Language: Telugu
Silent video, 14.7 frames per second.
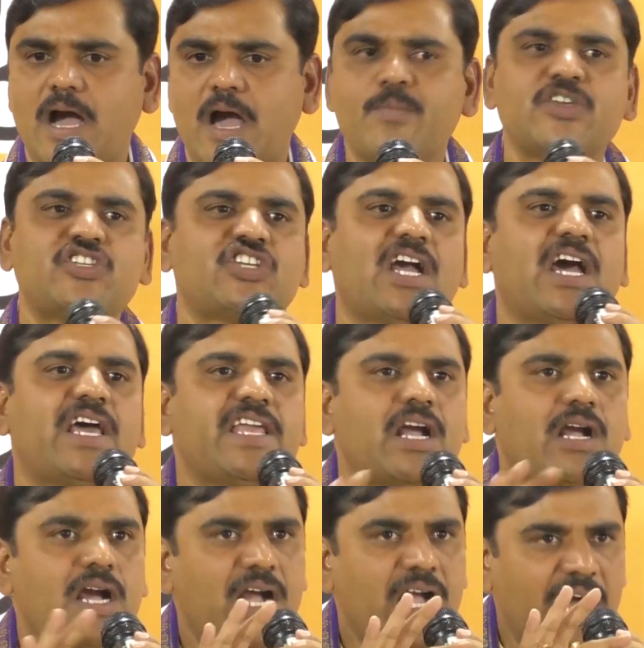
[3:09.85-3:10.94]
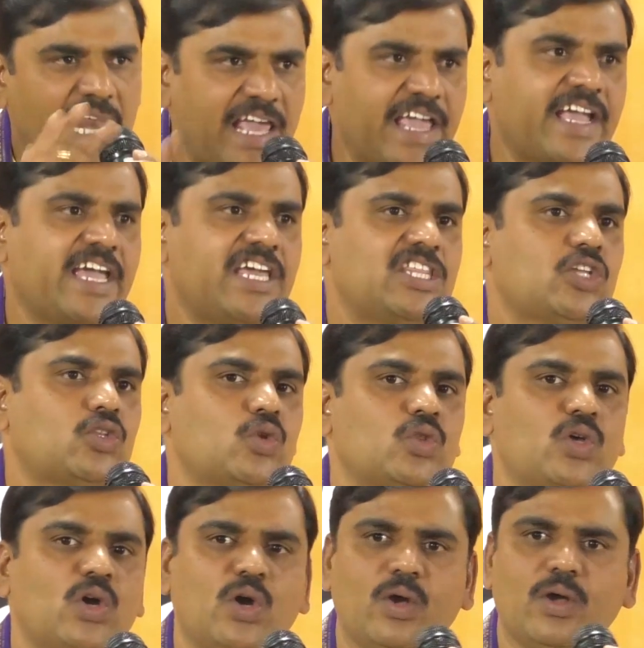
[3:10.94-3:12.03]
అమిత్ షా గారి యొక్క కలయిక
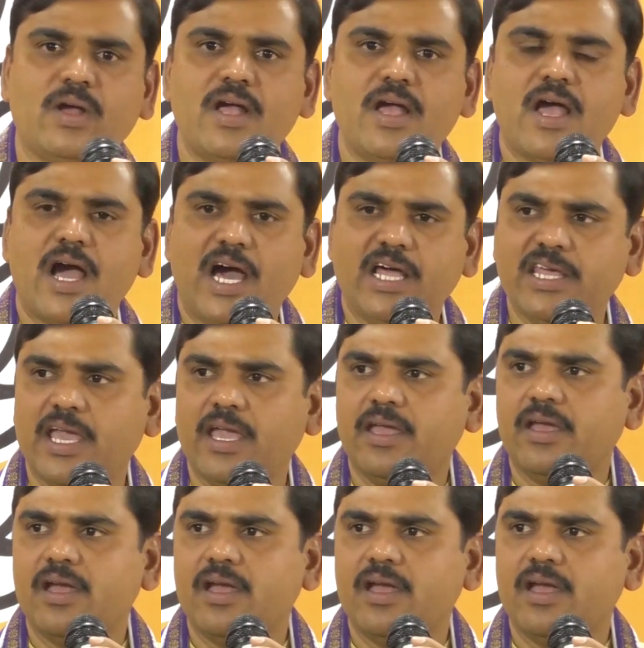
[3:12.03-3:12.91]
ఏదైతుందో అది